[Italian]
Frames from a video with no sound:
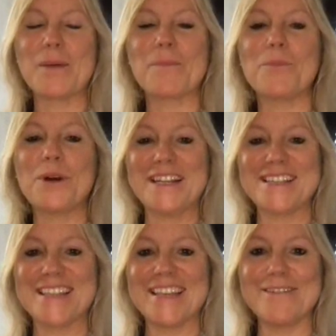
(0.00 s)

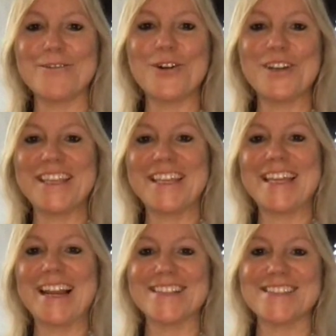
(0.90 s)
Buonasera a voi e
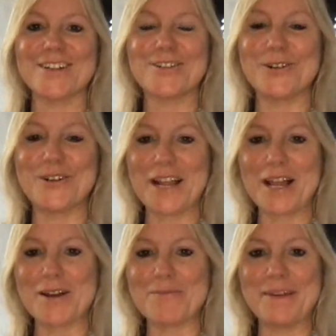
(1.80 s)
grazie
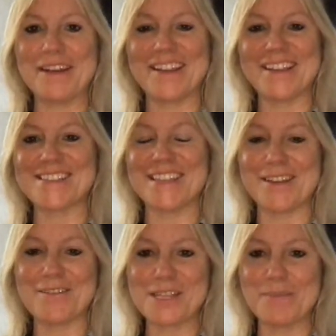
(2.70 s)
ancora per
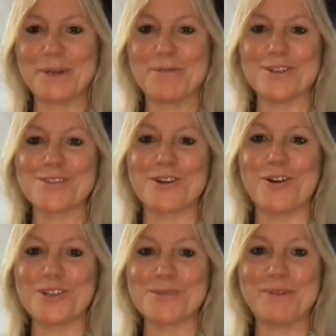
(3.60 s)
essere sempre
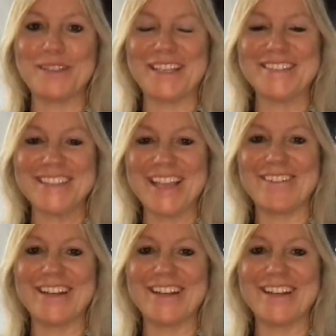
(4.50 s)
vostro ospite, è